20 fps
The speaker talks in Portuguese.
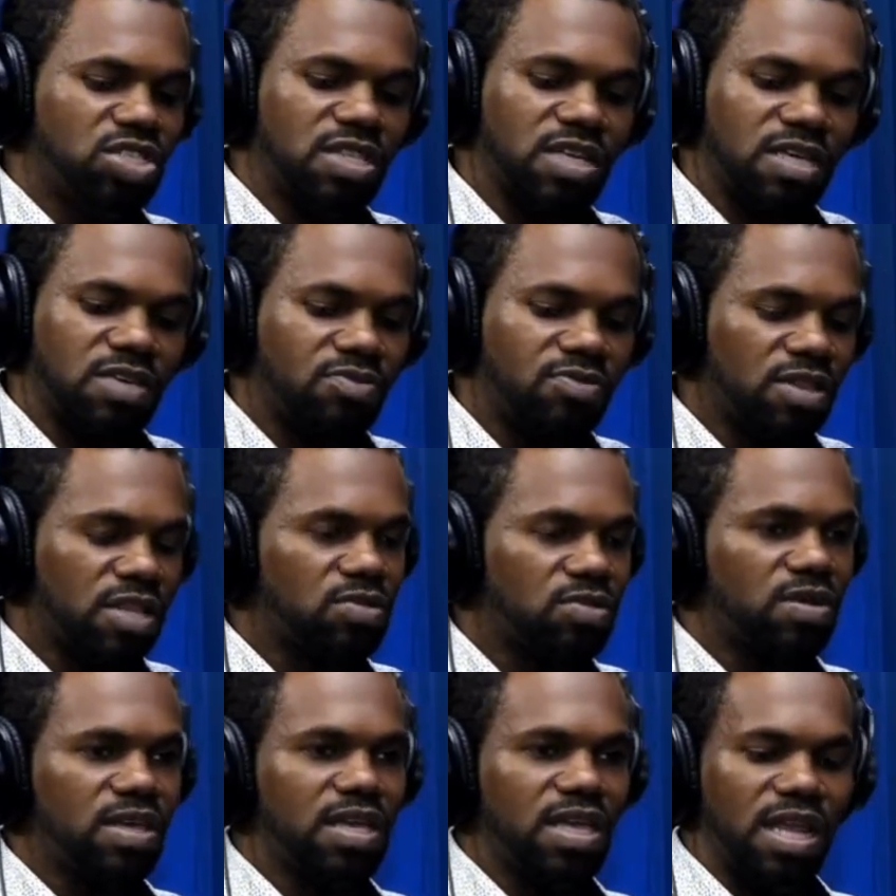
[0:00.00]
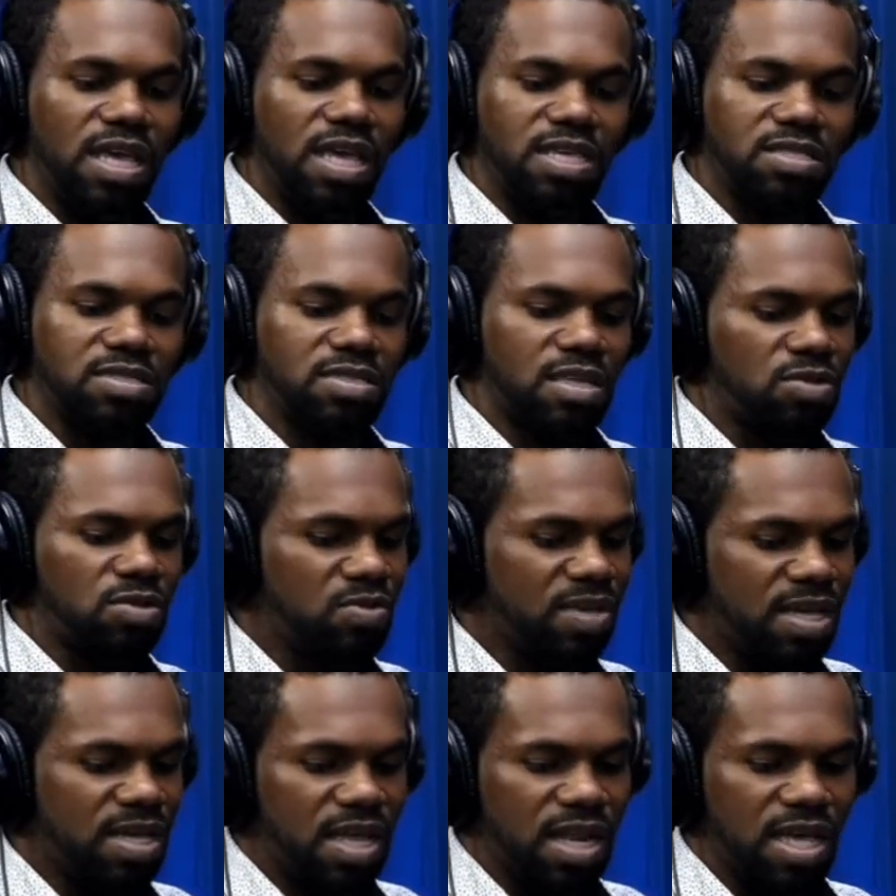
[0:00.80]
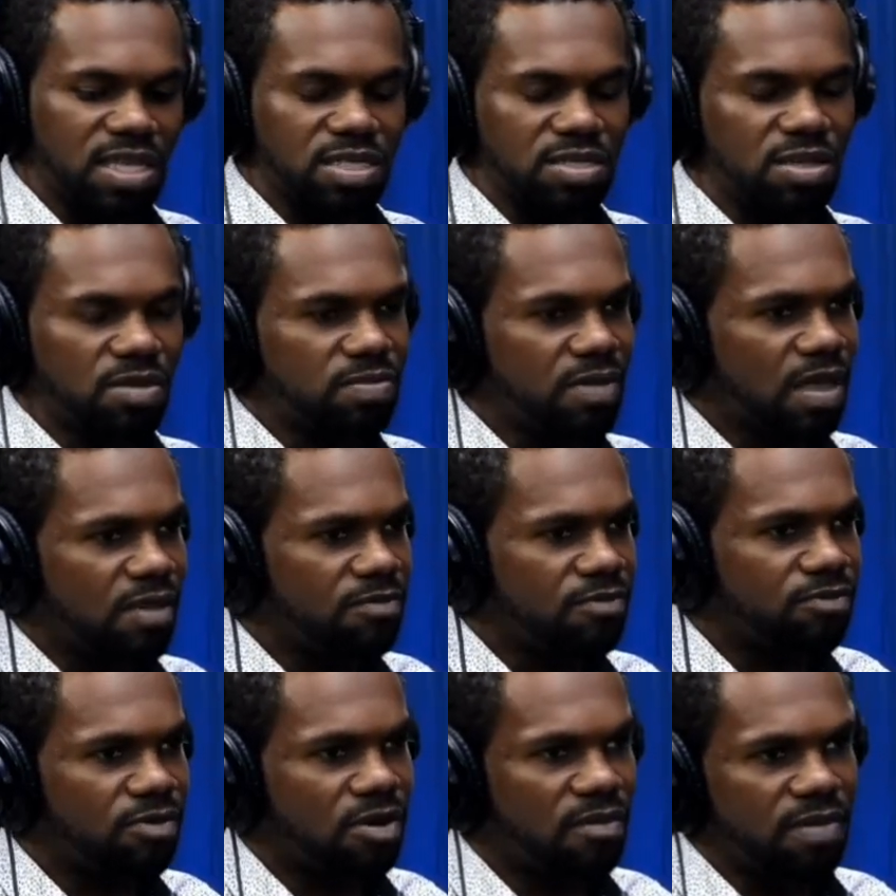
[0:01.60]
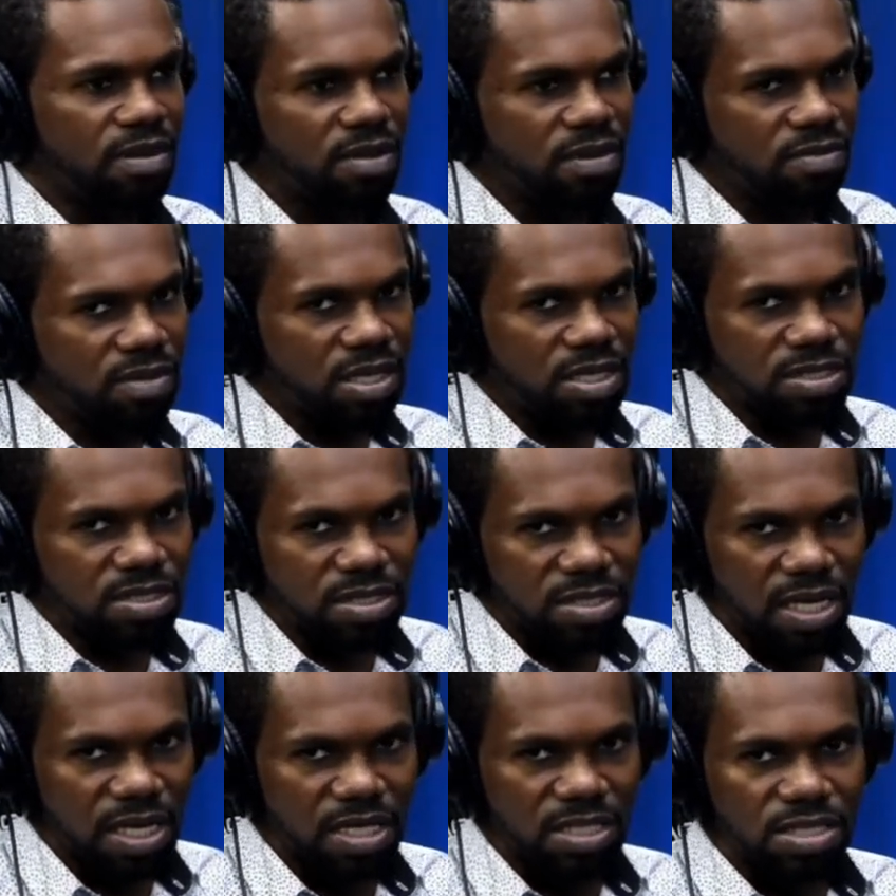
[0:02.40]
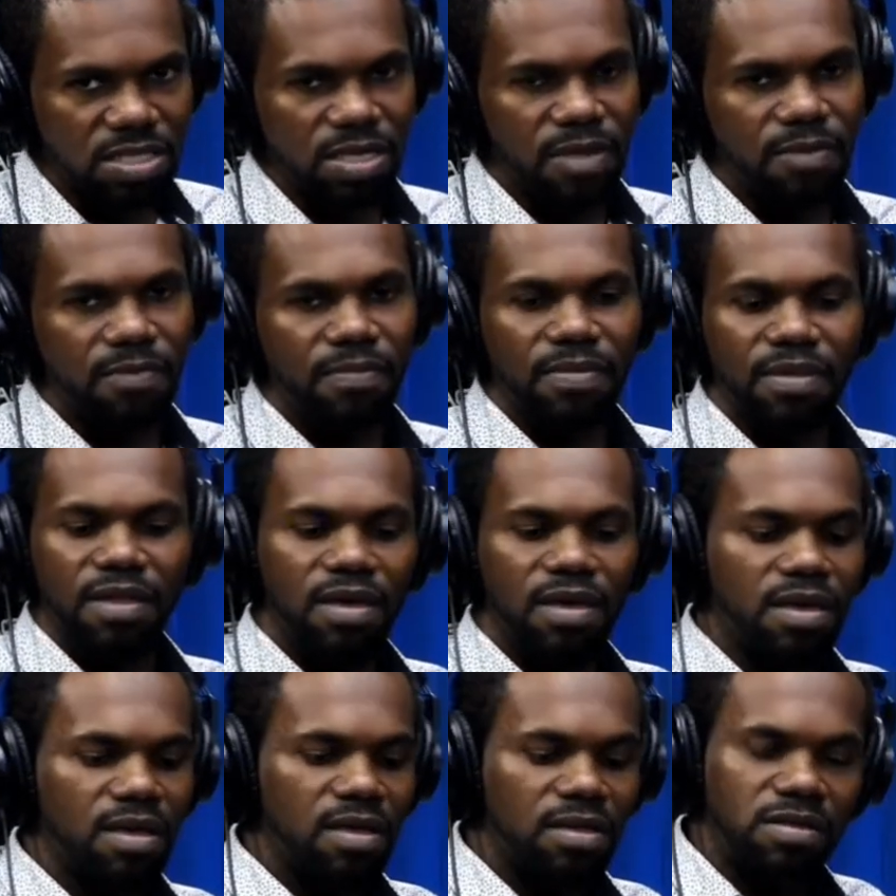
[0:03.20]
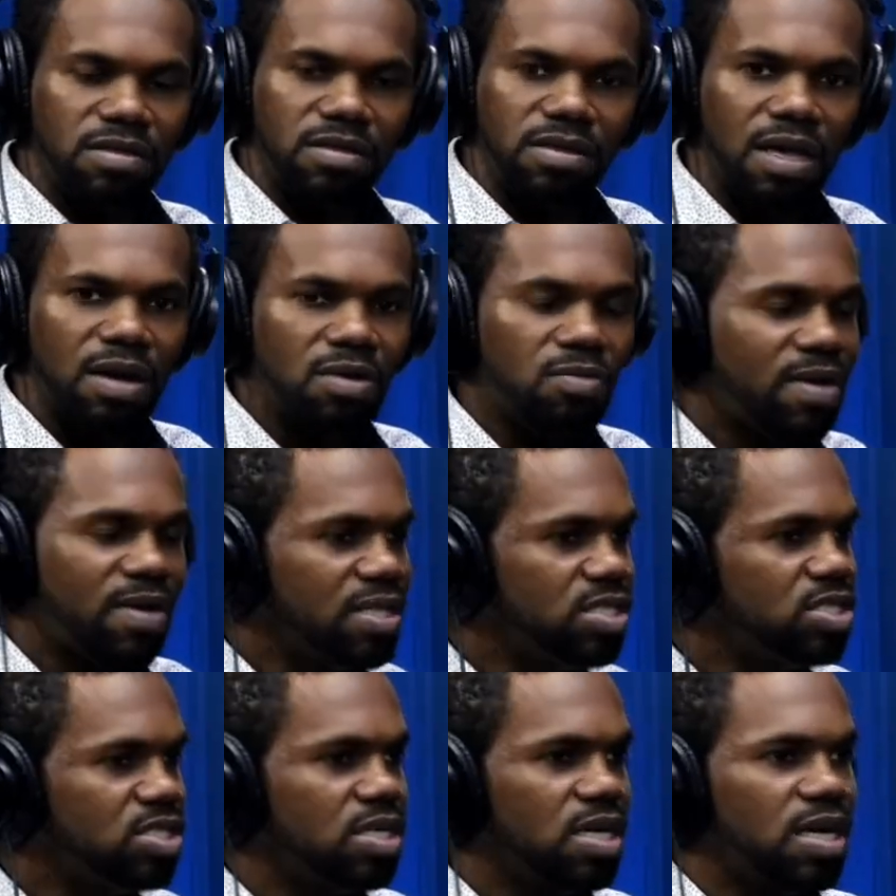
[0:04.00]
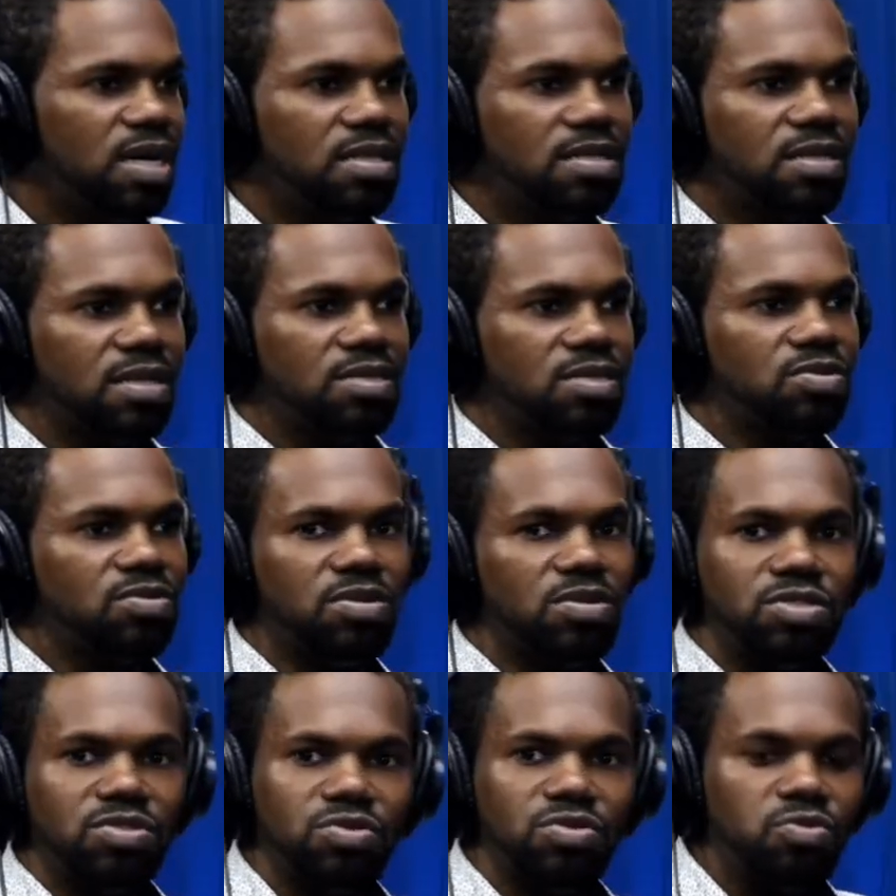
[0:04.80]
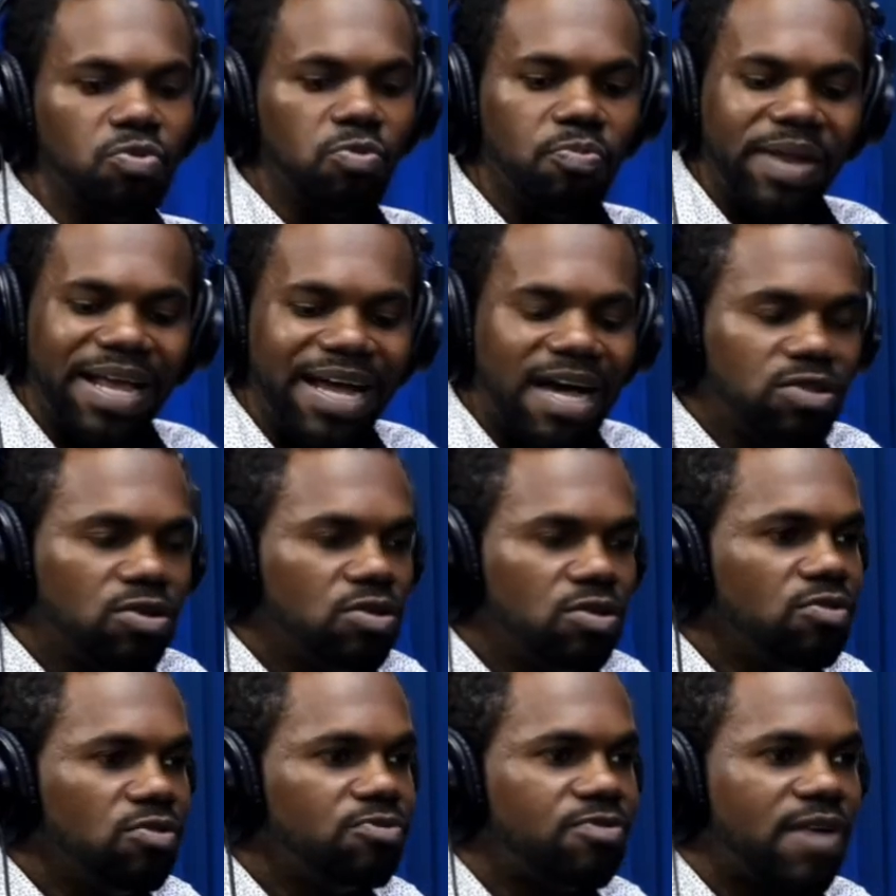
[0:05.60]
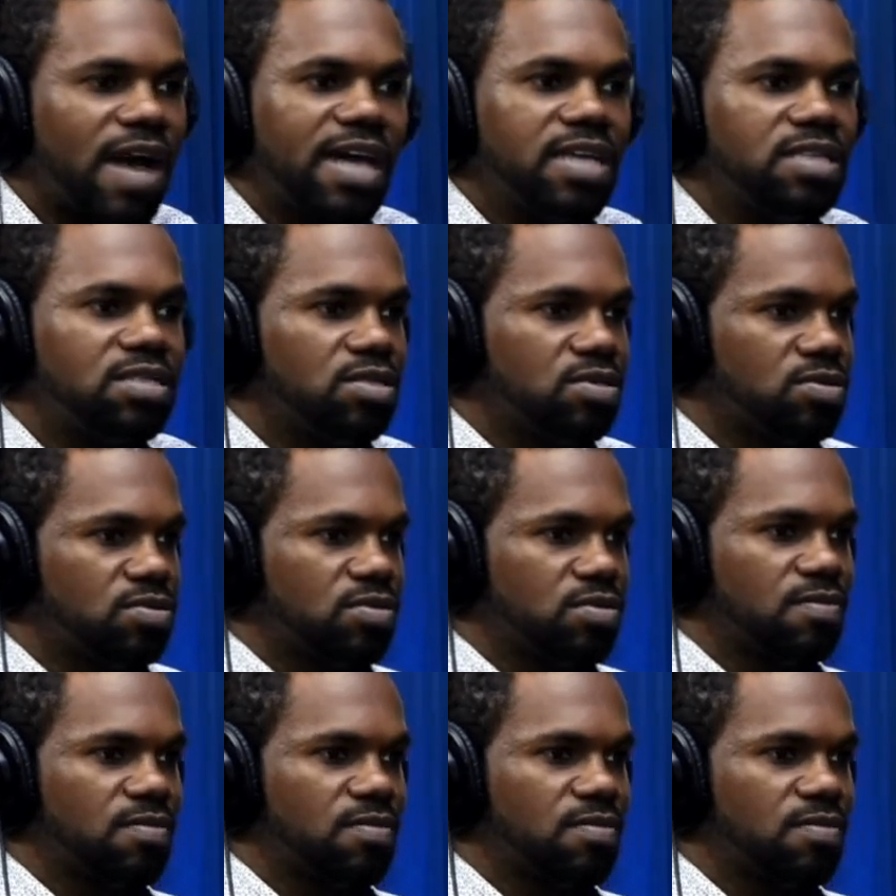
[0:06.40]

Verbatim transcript: que foi na tua igreja. Se a tua igreja não tem fome, não tem sede, não adianta. Isso, isso, o pregador não faz isso.